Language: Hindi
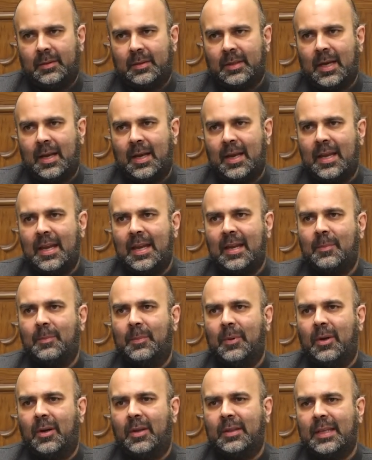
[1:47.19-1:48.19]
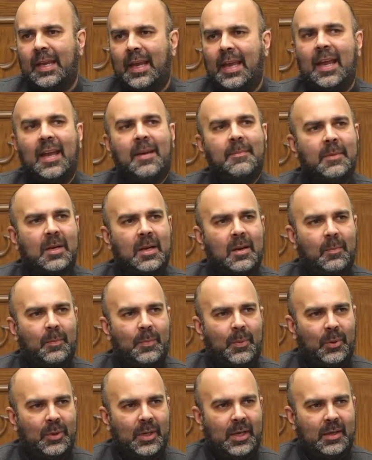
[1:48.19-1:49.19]
का एक बहुत अहम
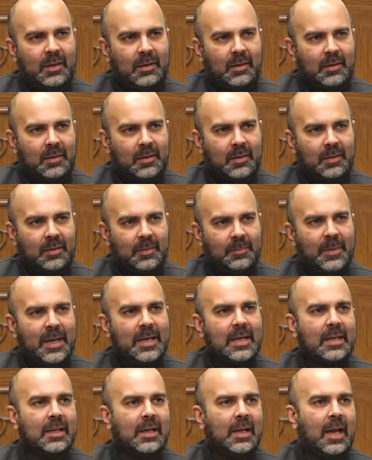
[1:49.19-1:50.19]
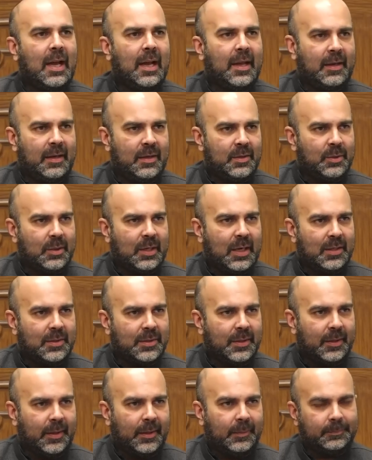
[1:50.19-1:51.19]
कंपोनेंट मेडिकल हायर
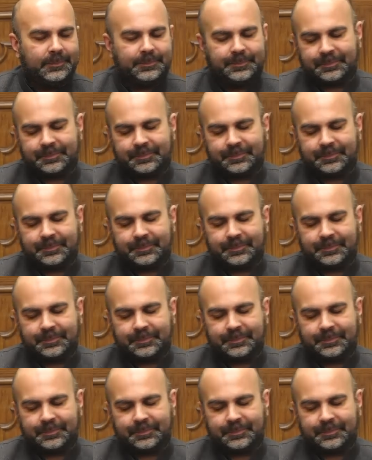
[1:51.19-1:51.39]
एजुकेशन है